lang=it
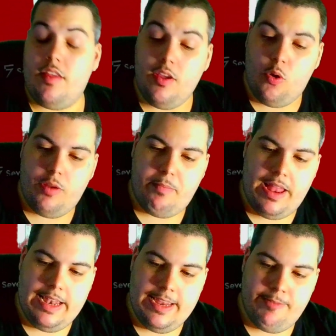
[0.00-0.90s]
Signori
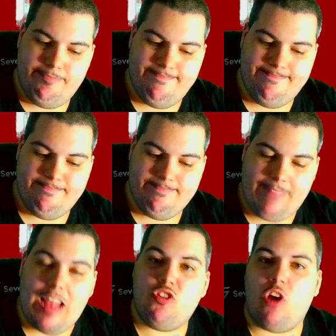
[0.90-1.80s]
belli,
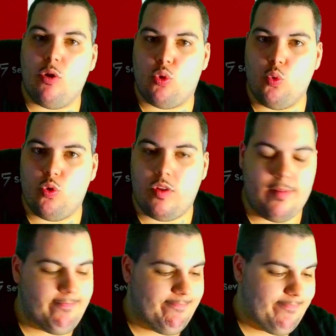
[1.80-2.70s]
ciao a
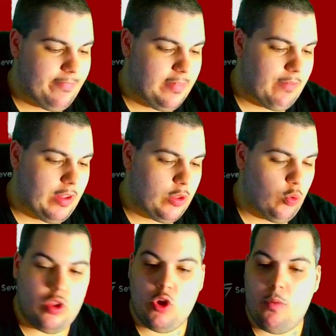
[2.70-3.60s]
tutti, salve a
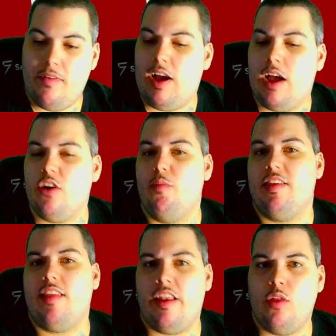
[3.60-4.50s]
tutti, come va? Come
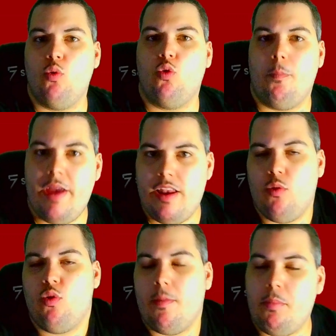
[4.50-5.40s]
state? Tutto bene?
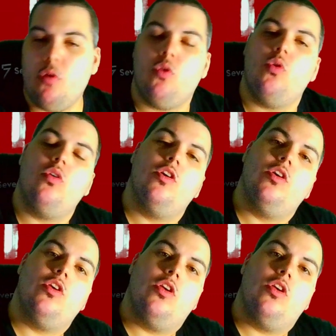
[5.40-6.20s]
Tutto a posto?